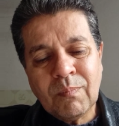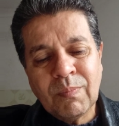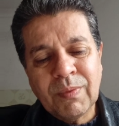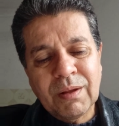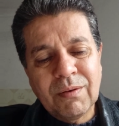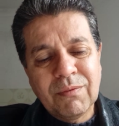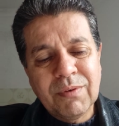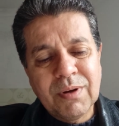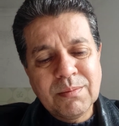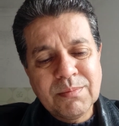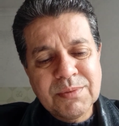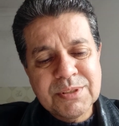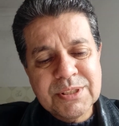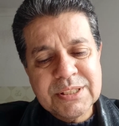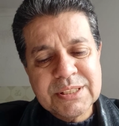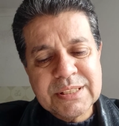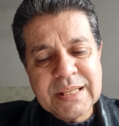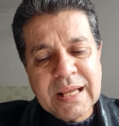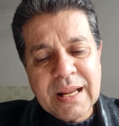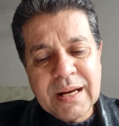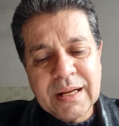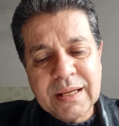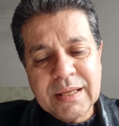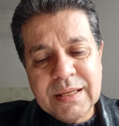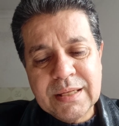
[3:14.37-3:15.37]
Vamos
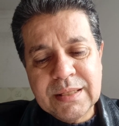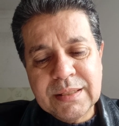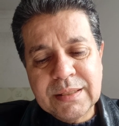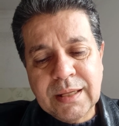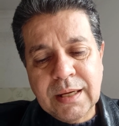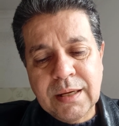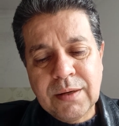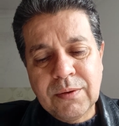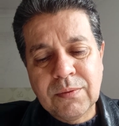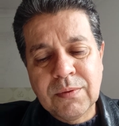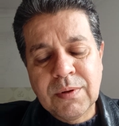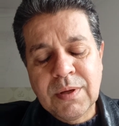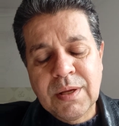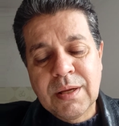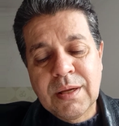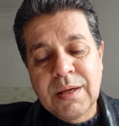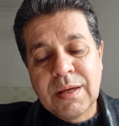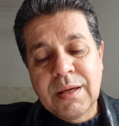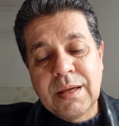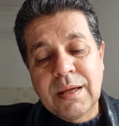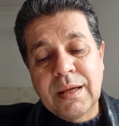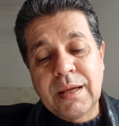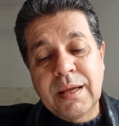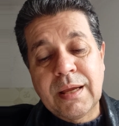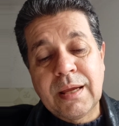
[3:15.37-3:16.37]
estar aqui então
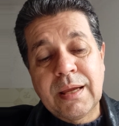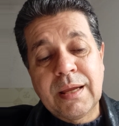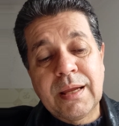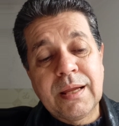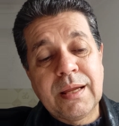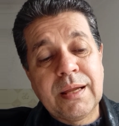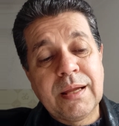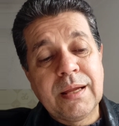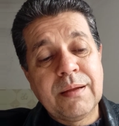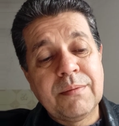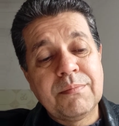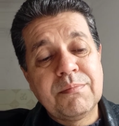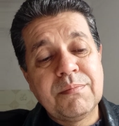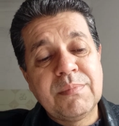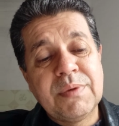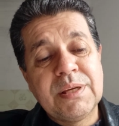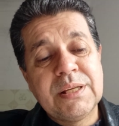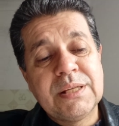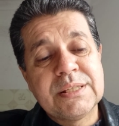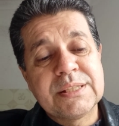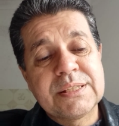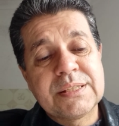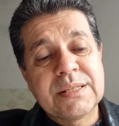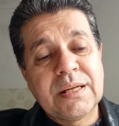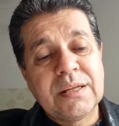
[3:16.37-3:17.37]
é,
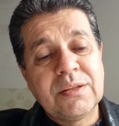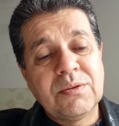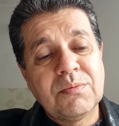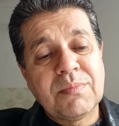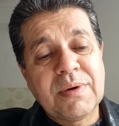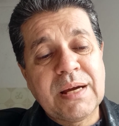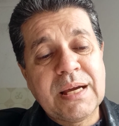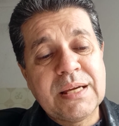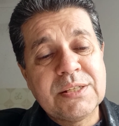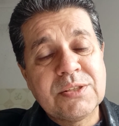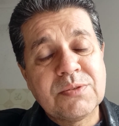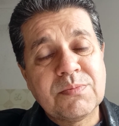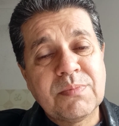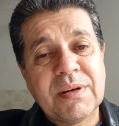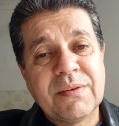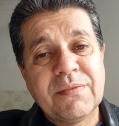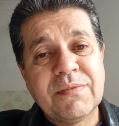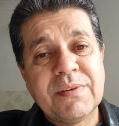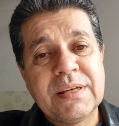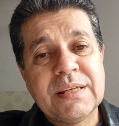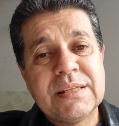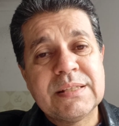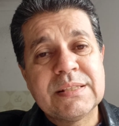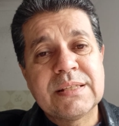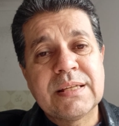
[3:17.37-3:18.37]
ministrando mais uma
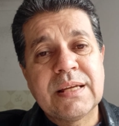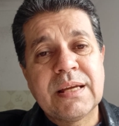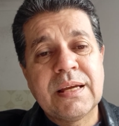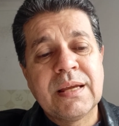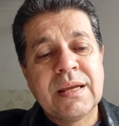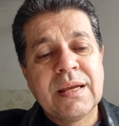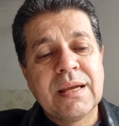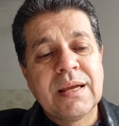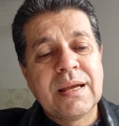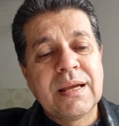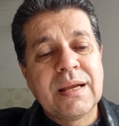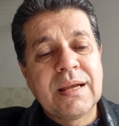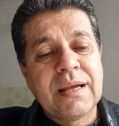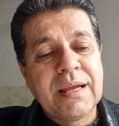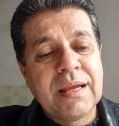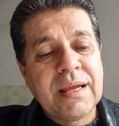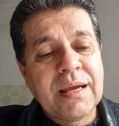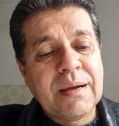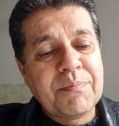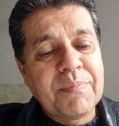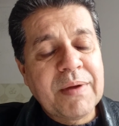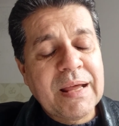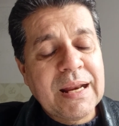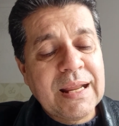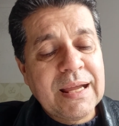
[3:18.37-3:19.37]
vez né, é,
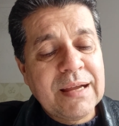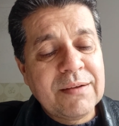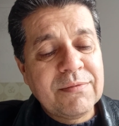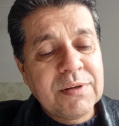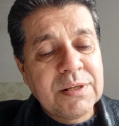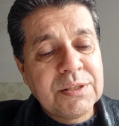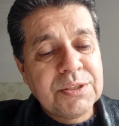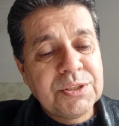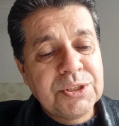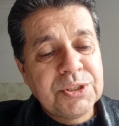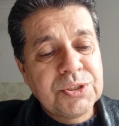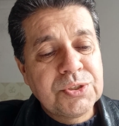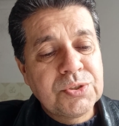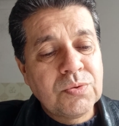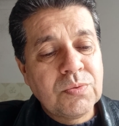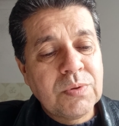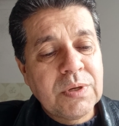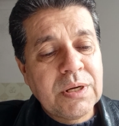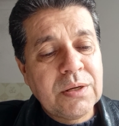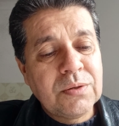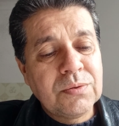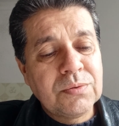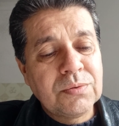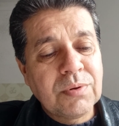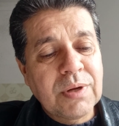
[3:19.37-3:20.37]
a palavra de
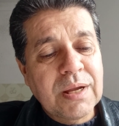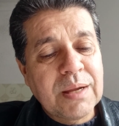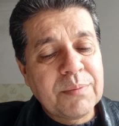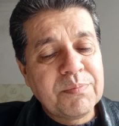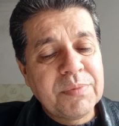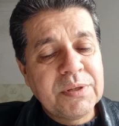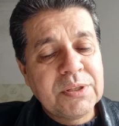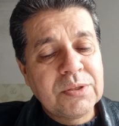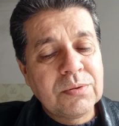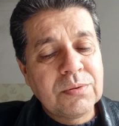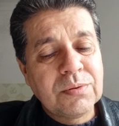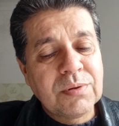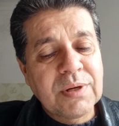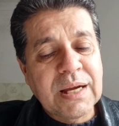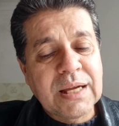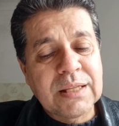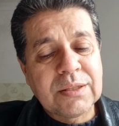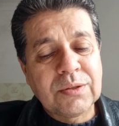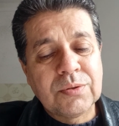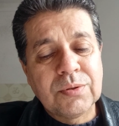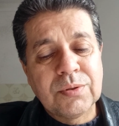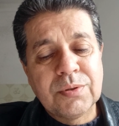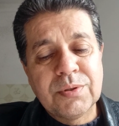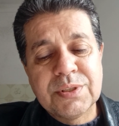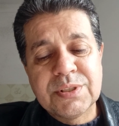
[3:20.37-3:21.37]
João no capítulo
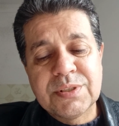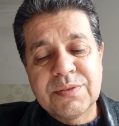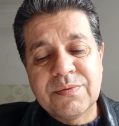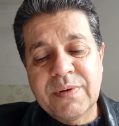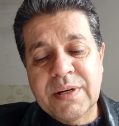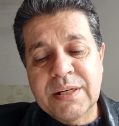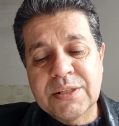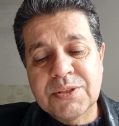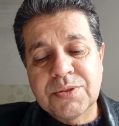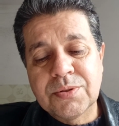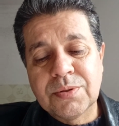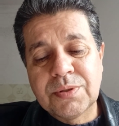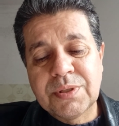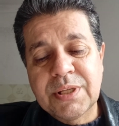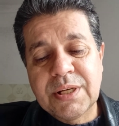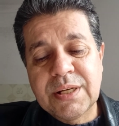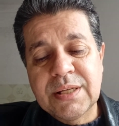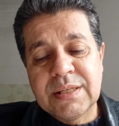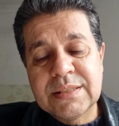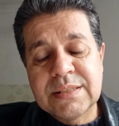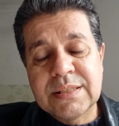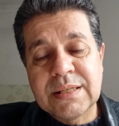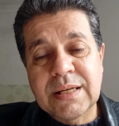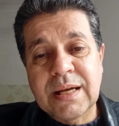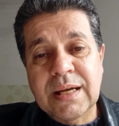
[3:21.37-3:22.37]
14, verso
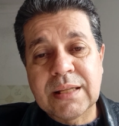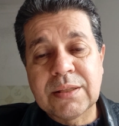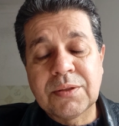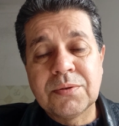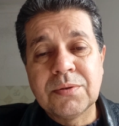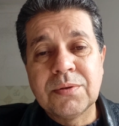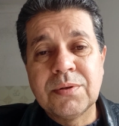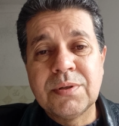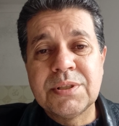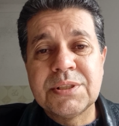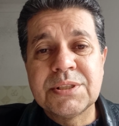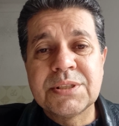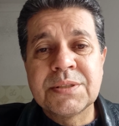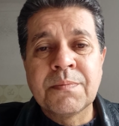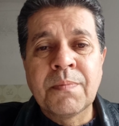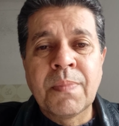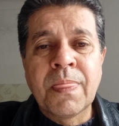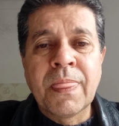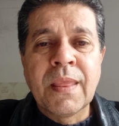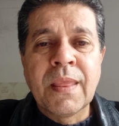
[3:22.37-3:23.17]
13 e 14